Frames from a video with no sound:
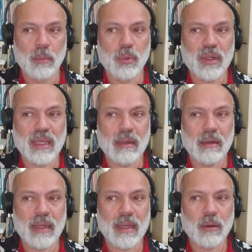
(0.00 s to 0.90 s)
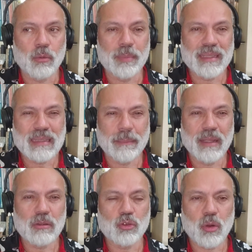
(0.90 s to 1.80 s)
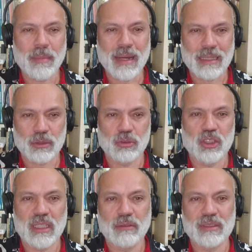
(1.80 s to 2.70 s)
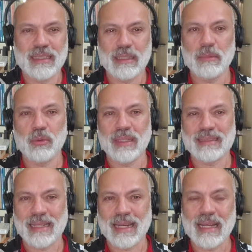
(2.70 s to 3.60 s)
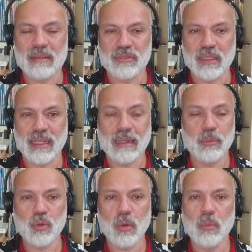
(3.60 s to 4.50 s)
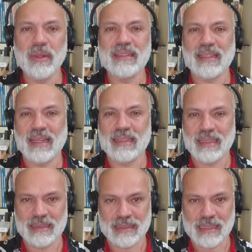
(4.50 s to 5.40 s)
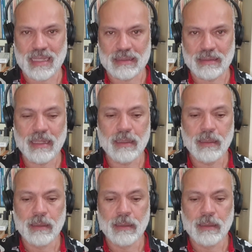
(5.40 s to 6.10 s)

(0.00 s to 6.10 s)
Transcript: Porque é, o pensamento automático de que você tem uma doença grave, ele é muito comum em quem tem ansiedade, né?